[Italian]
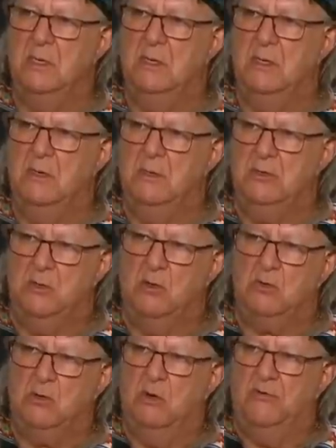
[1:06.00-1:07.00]

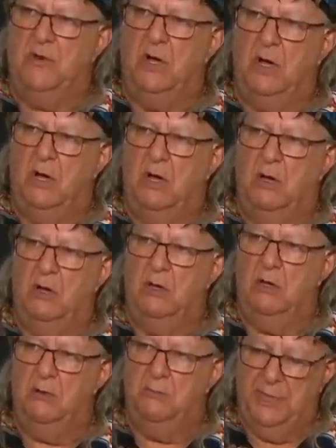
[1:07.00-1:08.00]
avviando quella che è
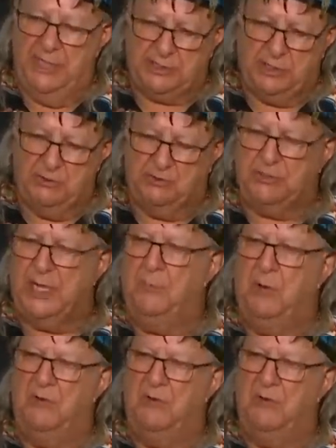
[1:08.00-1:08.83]
nota come una